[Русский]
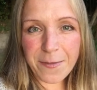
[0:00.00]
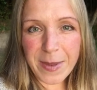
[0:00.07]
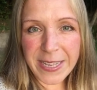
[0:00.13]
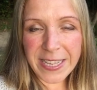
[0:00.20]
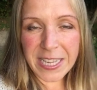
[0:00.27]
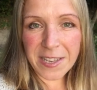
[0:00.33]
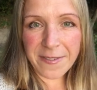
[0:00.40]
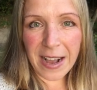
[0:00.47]

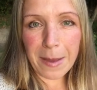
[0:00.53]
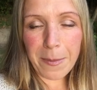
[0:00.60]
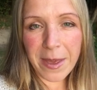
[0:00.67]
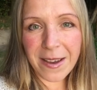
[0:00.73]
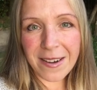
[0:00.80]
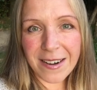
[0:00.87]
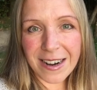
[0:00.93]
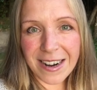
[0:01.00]
вместе с
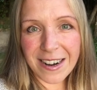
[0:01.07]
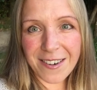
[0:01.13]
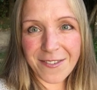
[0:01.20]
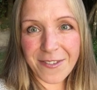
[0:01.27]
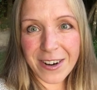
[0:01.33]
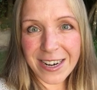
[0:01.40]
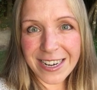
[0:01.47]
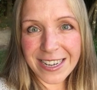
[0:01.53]
вами а,
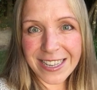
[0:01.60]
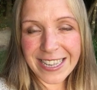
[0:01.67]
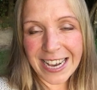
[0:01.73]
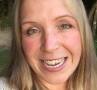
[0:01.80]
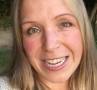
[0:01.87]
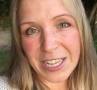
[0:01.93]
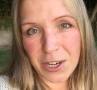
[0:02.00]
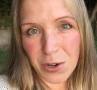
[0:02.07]
в
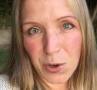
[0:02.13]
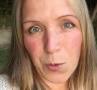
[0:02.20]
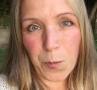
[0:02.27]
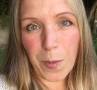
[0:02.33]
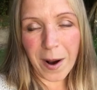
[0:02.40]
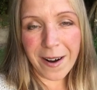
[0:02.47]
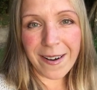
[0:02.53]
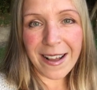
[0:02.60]
закрытых
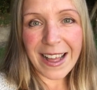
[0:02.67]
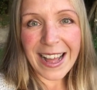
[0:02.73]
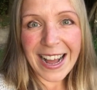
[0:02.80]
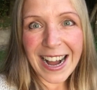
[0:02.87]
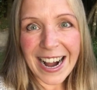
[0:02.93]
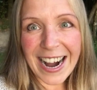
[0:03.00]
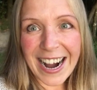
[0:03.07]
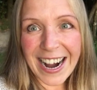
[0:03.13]
группах
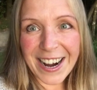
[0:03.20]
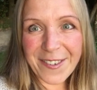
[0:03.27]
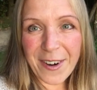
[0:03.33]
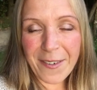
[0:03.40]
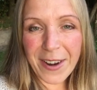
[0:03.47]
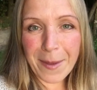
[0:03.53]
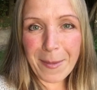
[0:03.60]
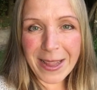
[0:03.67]
а,
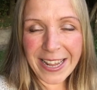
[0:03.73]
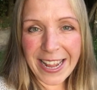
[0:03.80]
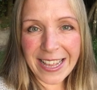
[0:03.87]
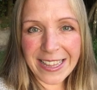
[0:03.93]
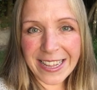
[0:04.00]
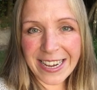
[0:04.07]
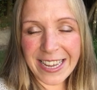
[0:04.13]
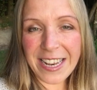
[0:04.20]
во время
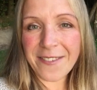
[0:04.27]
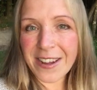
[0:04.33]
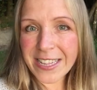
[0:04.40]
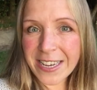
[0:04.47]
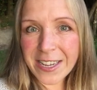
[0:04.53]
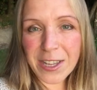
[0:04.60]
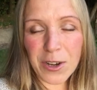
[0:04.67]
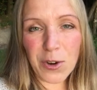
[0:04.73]
тренинга или в
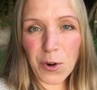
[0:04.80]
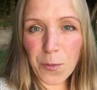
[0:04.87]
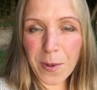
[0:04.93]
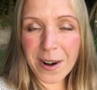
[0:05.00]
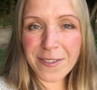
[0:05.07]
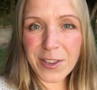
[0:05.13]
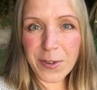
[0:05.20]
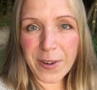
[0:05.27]
открытых
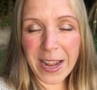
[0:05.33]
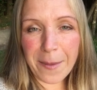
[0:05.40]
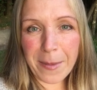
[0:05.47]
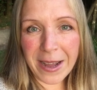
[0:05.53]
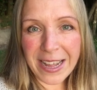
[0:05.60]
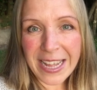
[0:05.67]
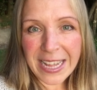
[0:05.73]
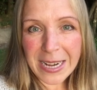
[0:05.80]
группах все
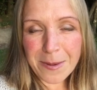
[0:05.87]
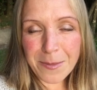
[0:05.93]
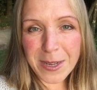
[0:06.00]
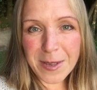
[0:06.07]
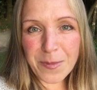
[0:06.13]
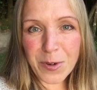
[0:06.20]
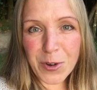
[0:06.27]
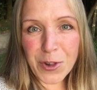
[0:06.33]
время
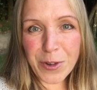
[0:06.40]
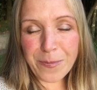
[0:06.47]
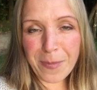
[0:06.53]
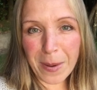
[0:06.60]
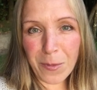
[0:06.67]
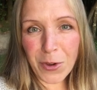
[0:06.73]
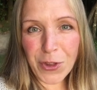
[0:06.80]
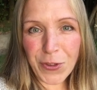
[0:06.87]
мы сможем
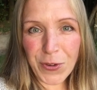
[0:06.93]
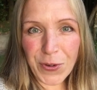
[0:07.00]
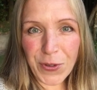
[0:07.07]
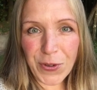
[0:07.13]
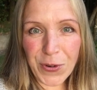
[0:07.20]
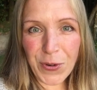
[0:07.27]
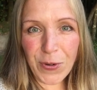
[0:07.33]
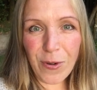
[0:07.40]
помочь
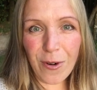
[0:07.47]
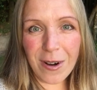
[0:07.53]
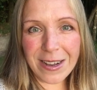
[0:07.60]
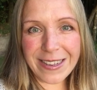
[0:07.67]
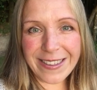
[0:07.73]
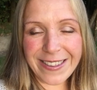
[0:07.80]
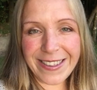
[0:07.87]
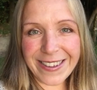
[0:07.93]
друг другу
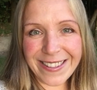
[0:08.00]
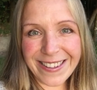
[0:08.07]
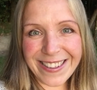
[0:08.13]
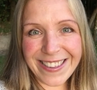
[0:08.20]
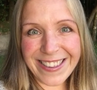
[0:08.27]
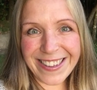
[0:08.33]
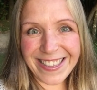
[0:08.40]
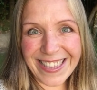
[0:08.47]

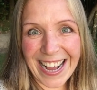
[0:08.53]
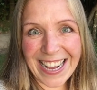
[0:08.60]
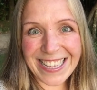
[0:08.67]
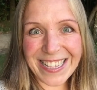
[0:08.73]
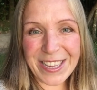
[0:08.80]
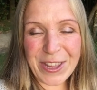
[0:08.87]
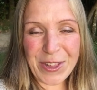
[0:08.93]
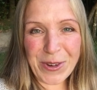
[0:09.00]
сделать
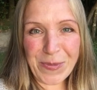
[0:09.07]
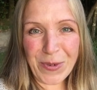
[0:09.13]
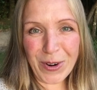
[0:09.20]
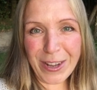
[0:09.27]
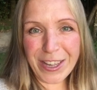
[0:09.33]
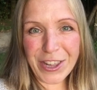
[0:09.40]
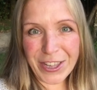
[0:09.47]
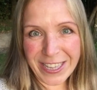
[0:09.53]
нас еще
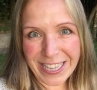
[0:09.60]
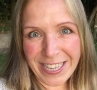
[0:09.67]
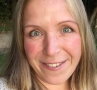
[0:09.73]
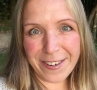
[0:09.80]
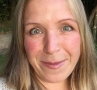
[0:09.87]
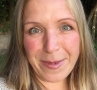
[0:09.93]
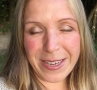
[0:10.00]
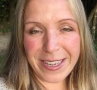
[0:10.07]
более
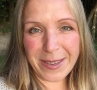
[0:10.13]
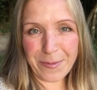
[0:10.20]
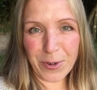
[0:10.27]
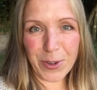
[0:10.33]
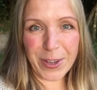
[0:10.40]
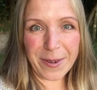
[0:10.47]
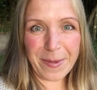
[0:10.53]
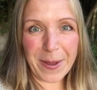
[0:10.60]
счастливыми и
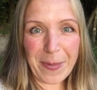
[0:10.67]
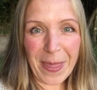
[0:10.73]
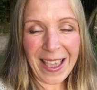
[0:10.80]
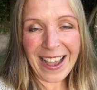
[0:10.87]
бодрыми.